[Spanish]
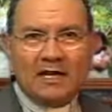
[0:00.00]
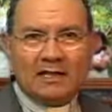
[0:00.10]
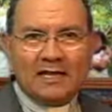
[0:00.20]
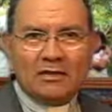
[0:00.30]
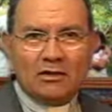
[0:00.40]

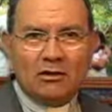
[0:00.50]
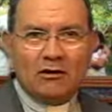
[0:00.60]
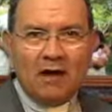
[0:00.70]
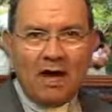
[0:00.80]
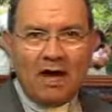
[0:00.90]

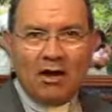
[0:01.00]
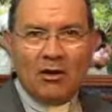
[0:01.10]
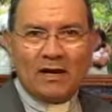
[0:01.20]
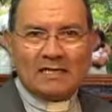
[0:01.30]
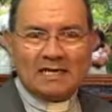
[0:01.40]
atención a
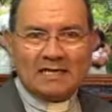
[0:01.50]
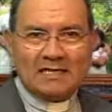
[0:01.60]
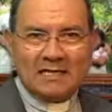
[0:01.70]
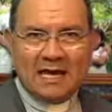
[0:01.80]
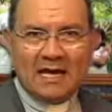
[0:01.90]
lo
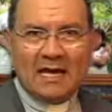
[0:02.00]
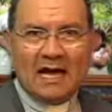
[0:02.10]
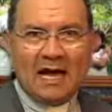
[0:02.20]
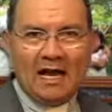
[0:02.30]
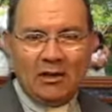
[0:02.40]

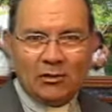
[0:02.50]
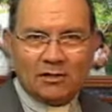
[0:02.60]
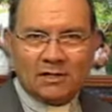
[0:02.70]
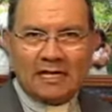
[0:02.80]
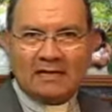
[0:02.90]
esencial, a lo
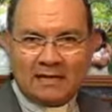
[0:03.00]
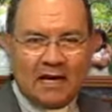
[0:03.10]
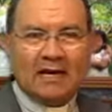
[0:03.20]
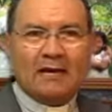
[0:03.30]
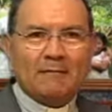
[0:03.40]

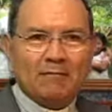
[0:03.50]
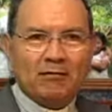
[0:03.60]
central.